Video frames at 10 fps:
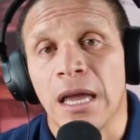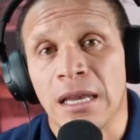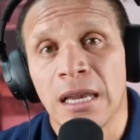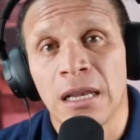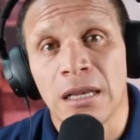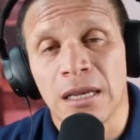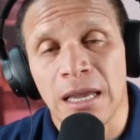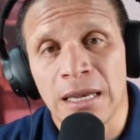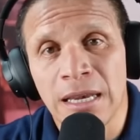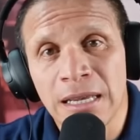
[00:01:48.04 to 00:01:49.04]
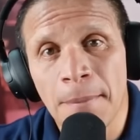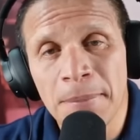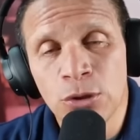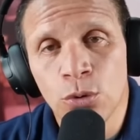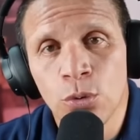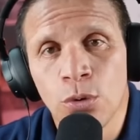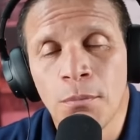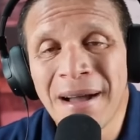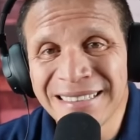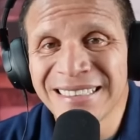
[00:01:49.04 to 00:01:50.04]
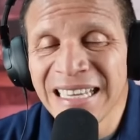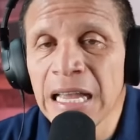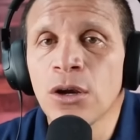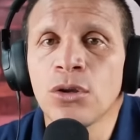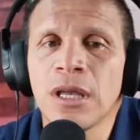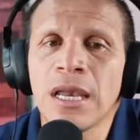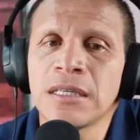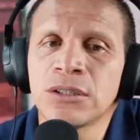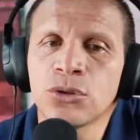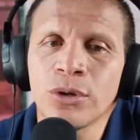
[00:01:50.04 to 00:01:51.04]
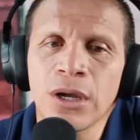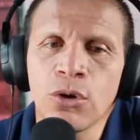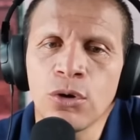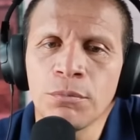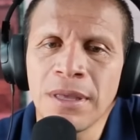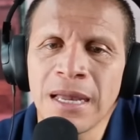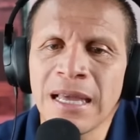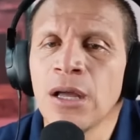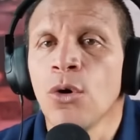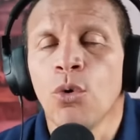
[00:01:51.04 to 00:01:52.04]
en el en el capítulo más negro de la historia colombiana,